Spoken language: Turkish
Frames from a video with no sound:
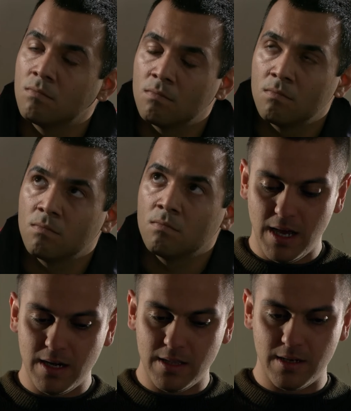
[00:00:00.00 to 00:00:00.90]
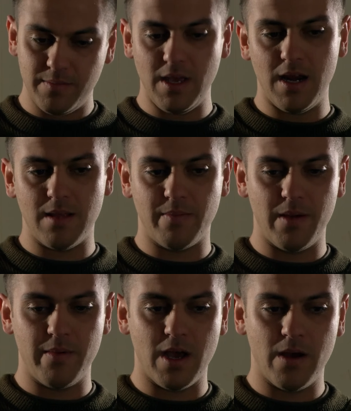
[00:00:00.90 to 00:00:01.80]
tabii ki anlatırım. Niye
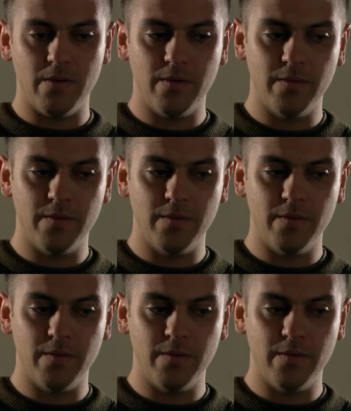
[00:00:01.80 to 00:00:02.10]
anlatmayayım ya?